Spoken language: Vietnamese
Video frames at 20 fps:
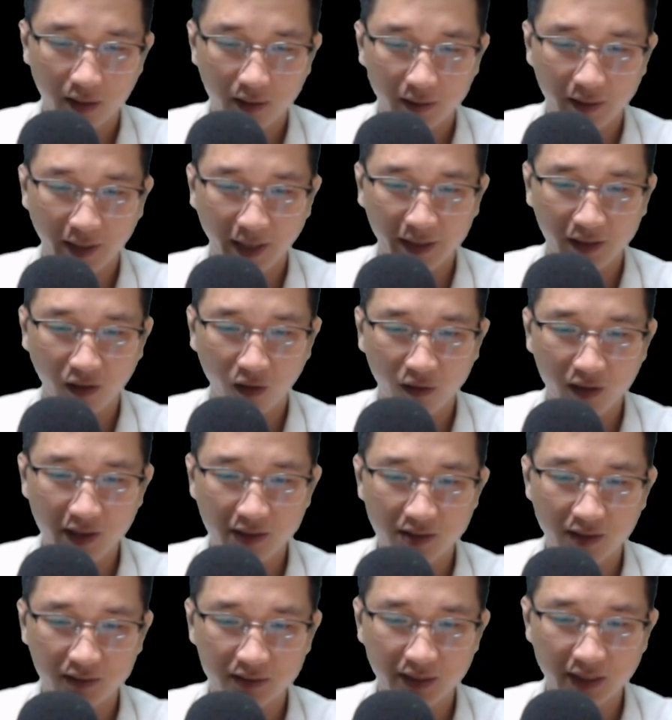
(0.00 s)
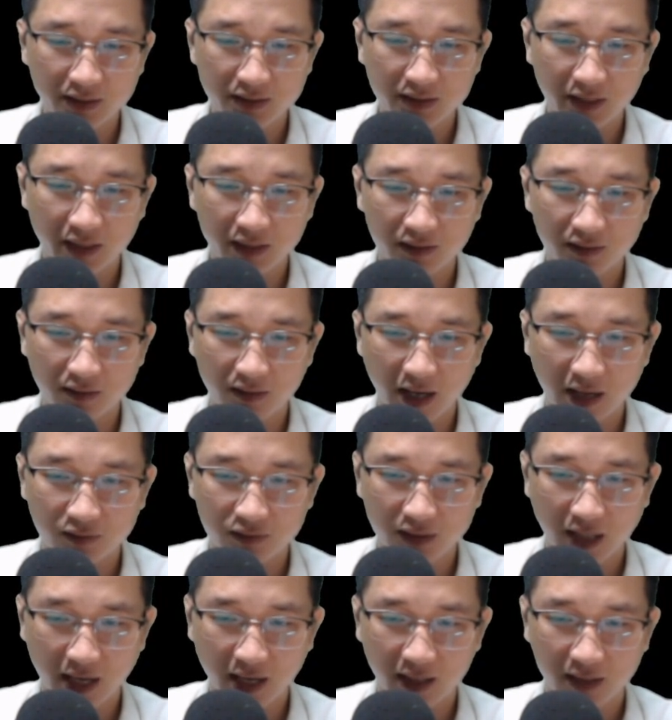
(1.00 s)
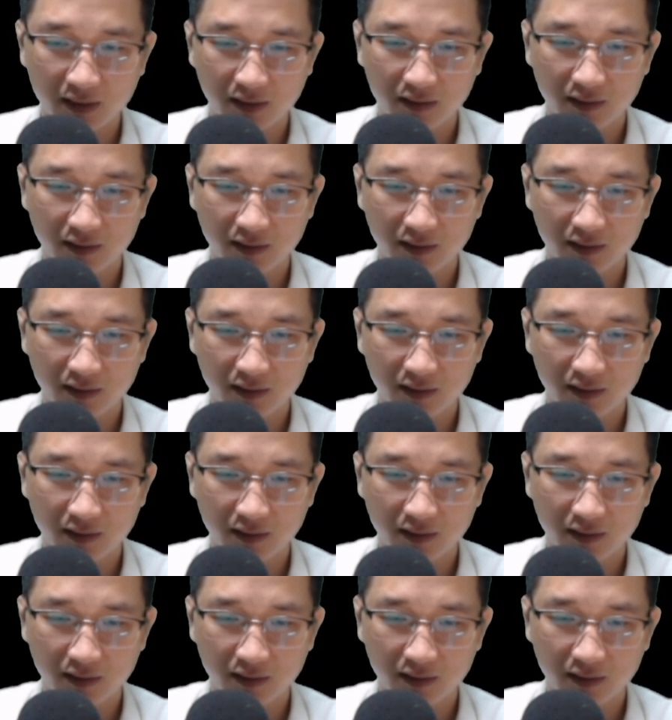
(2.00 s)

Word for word: nghe nói là được diễn sinh từ đạo gia.